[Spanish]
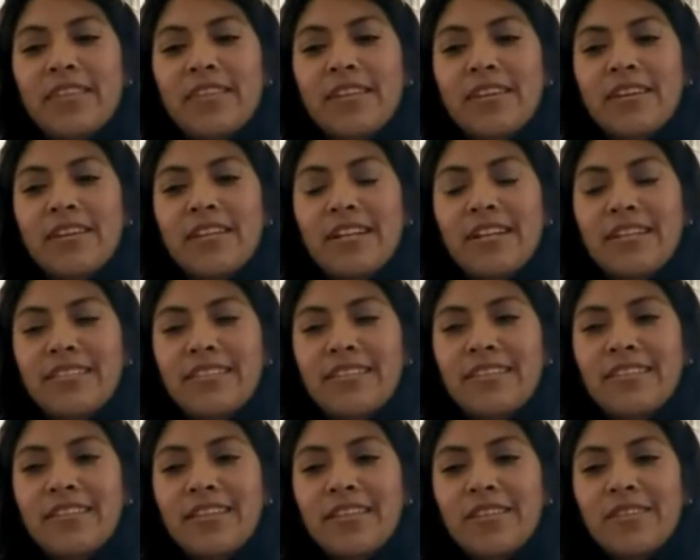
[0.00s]

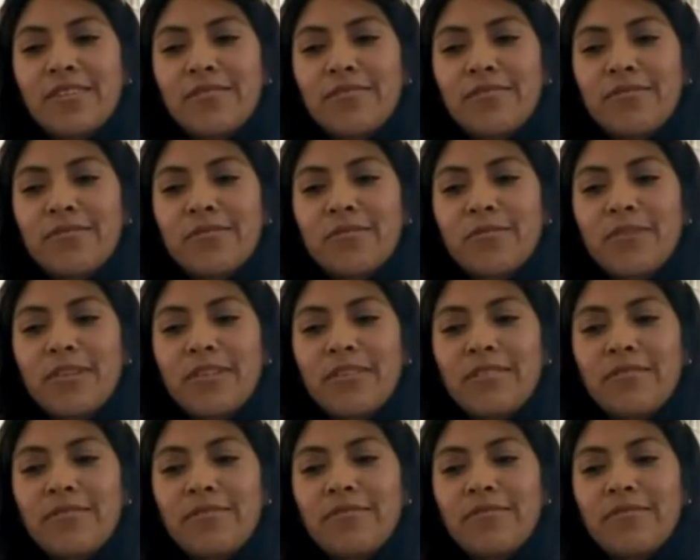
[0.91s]
gracias a Dios,
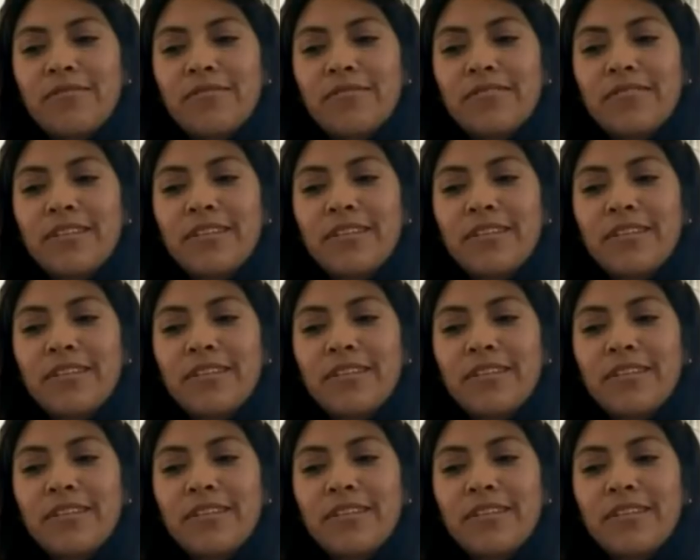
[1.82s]
cuando